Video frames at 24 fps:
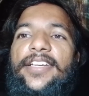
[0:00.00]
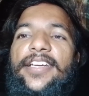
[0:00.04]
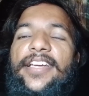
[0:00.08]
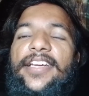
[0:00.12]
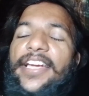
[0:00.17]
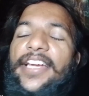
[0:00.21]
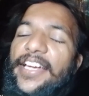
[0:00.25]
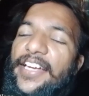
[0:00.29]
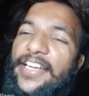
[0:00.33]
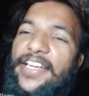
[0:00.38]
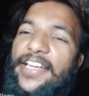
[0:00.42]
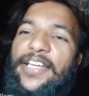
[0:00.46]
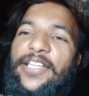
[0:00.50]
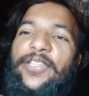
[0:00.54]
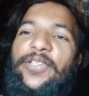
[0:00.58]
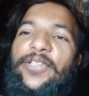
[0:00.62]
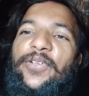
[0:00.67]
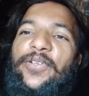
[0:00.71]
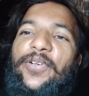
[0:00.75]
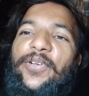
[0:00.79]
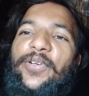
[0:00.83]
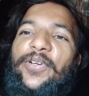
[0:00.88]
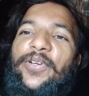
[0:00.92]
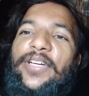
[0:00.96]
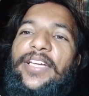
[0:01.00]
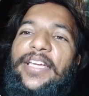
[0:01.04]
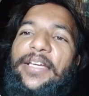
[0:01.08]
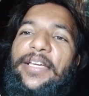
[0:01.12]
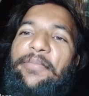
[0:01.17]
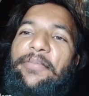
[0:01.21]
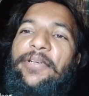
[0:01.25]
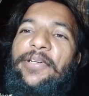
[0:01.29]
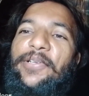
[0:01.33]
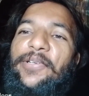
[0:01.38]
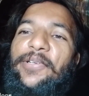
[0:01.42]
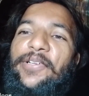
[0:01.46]
ఎందుకో ఏమిటో
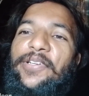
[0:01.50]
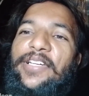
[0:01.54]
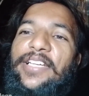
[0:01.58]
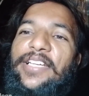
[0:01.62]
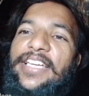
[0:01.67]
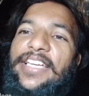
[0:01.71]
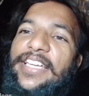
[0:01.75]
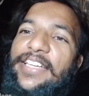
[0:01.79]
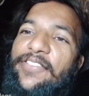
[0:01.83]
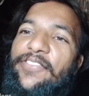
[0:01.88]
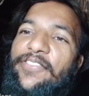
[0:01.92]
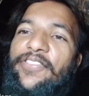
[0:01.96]
ఈ వీడియో